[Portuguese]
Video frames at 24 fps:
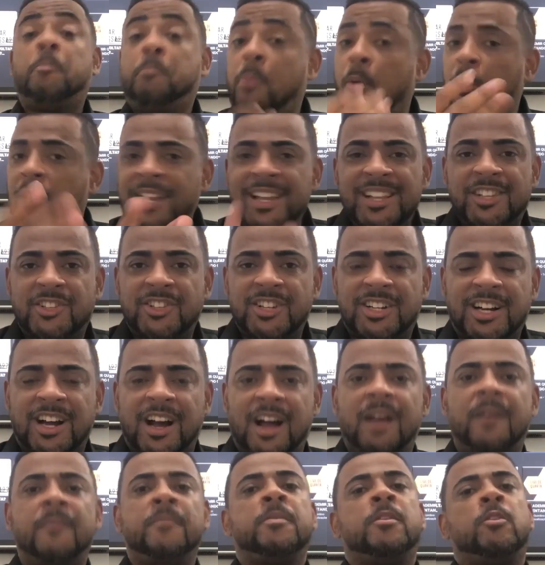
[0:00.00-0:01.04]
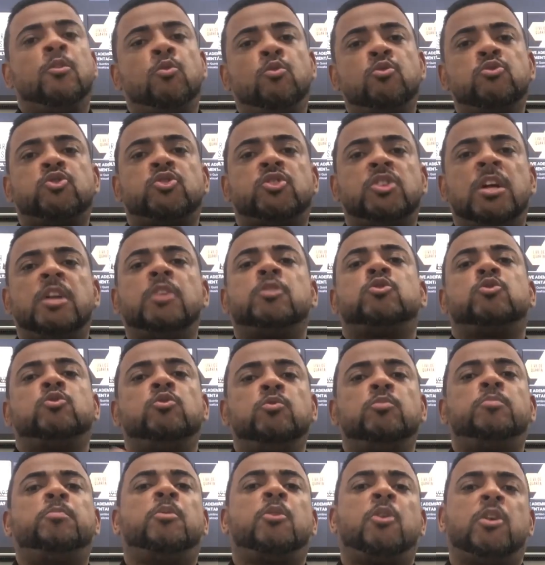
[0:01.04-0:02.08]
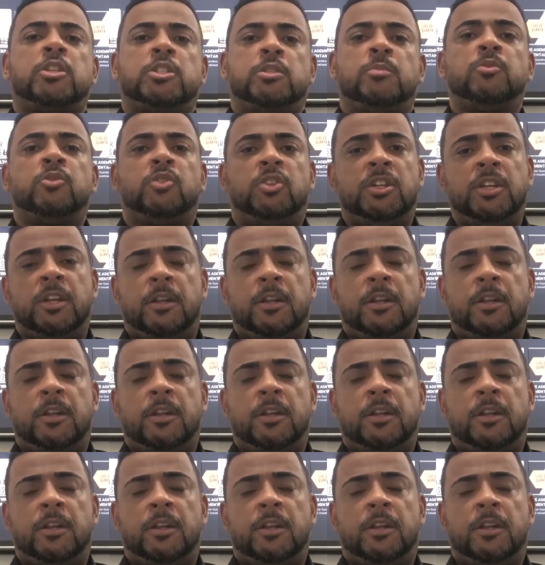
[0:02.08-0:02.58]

e política do Santos no próximo